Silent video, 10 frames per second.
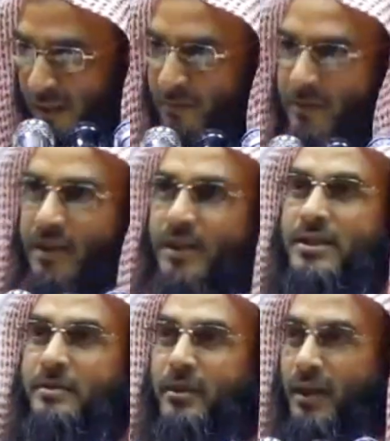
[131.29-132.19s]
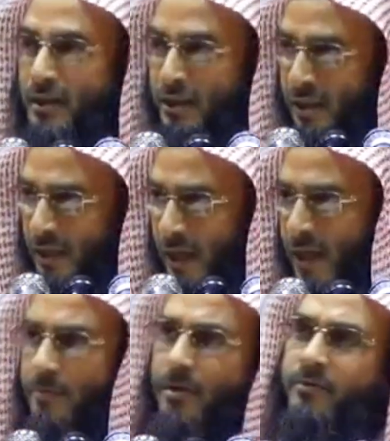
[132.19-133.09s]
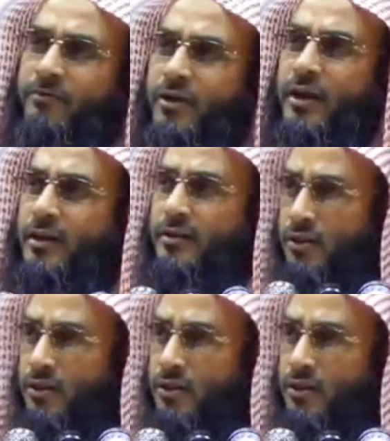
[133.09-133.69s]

যার বেশি হিসাব নিকাশ নেই একেবারে ফিরি আছে